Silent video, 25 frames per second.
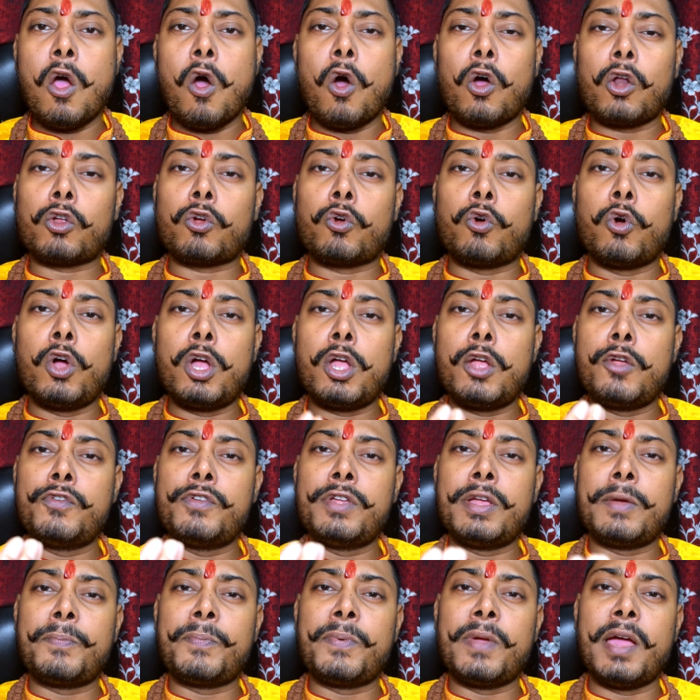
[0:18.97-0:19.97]
और खोए
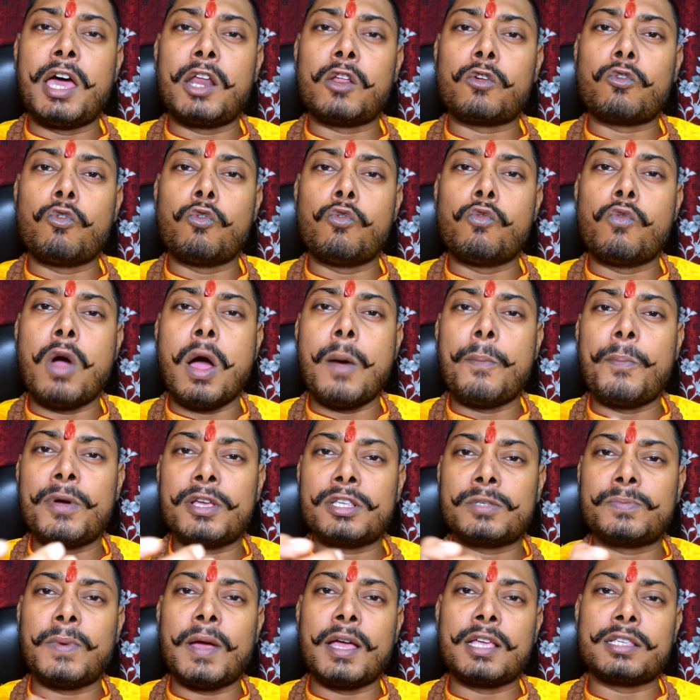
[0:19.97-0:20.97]
हुए प्यार को
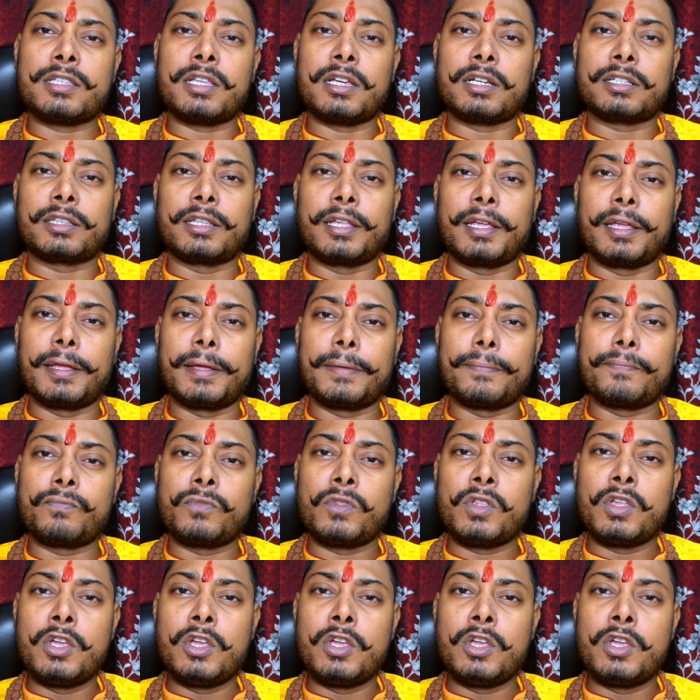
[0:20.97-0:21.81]
वापस पा सकते हैं